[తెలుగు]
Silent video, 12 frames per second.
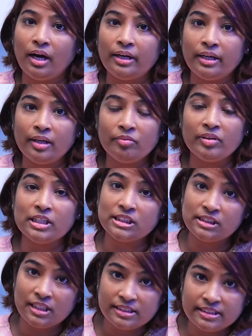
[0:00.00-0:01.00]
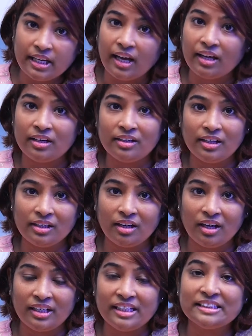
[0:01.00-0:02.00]
అంటే వర్జినల్ స్కాన్ అంటే
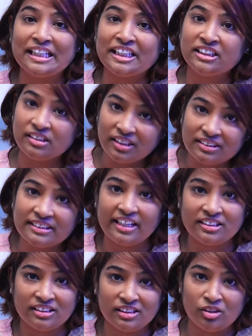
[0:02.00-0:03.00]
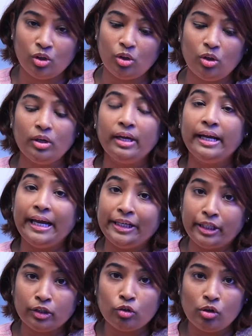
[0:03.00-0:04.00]
కానీ సెక్స్ సెక్స్లో
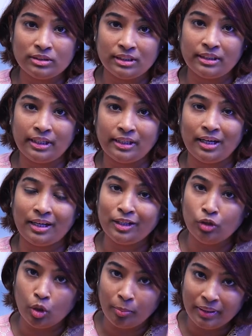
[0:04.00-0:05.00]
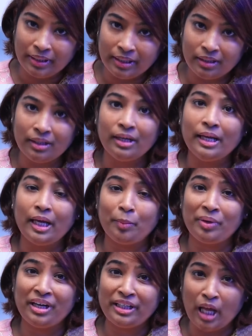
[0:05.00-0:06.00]
ఇంటర్ కోర్స్ అంటే కానీ లోపలికి
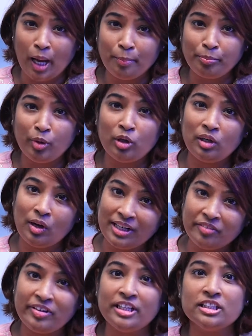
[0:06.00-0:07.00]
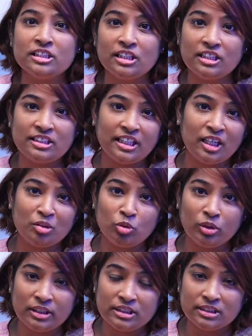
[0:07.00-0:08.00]
ఏమైనా టాంపాన్ లాంటివి ఇన్సర్ట్ చేయడం
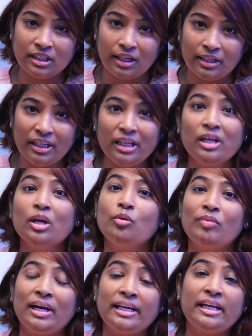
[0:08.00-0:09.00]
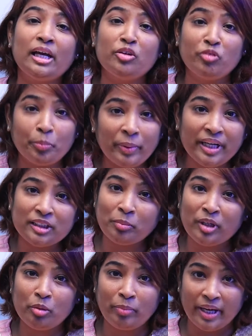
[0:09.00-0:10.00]
గురించి కానీ వాళ్ళకి
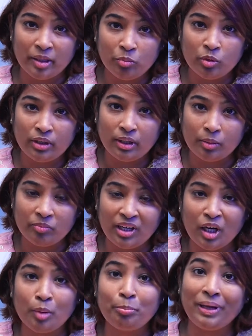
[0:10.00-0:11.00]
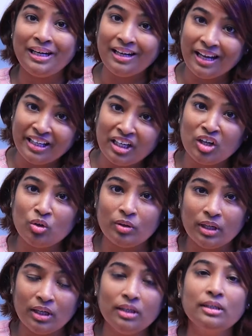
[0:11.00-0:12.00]
విపరీతమైన భయం ఉండడం వల్ల పెళ్ళైనా
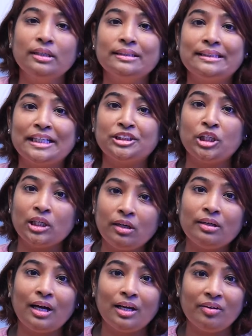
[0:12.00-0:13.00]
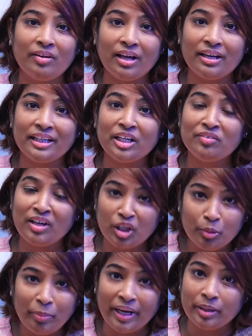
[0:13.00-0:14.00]
కూడా సెక్షువల్గా కలవడానికి
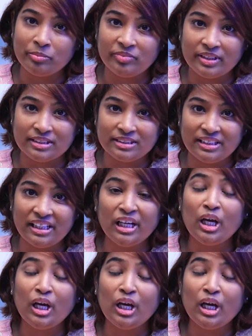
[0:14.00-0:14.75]
వాళ్ళకి భయం వేసి